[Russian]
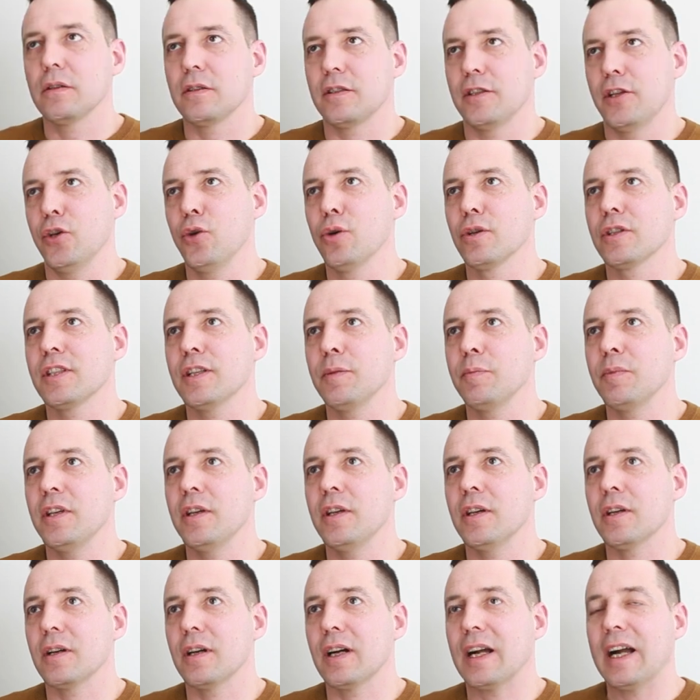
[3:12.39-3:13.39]
Сдается
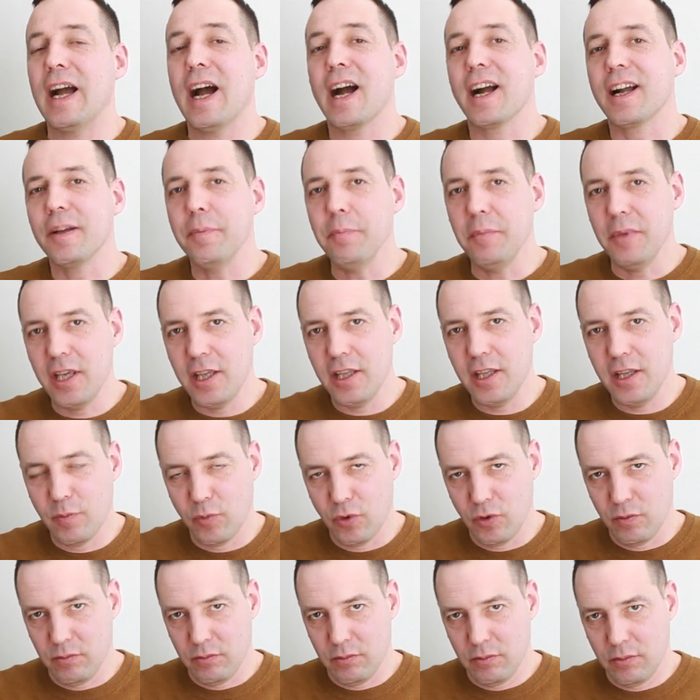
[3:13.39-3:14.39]
мне как
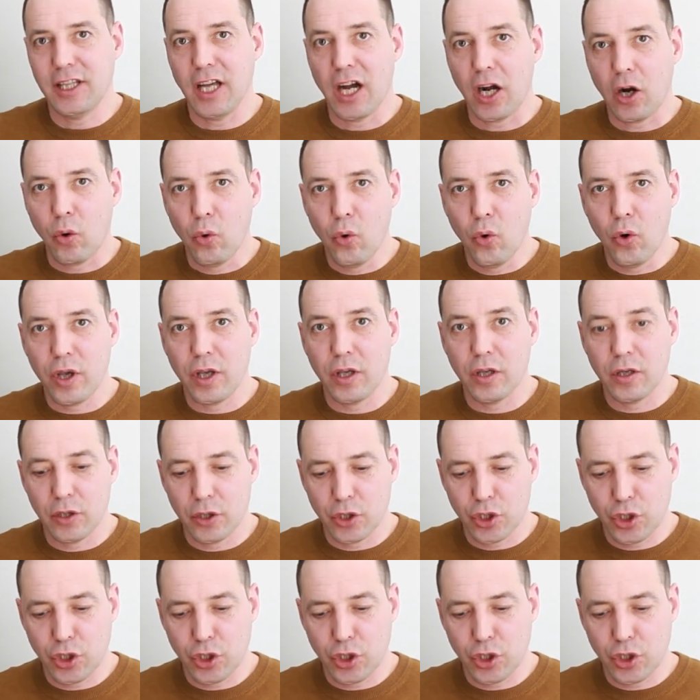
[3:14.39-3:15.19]
минимум такой,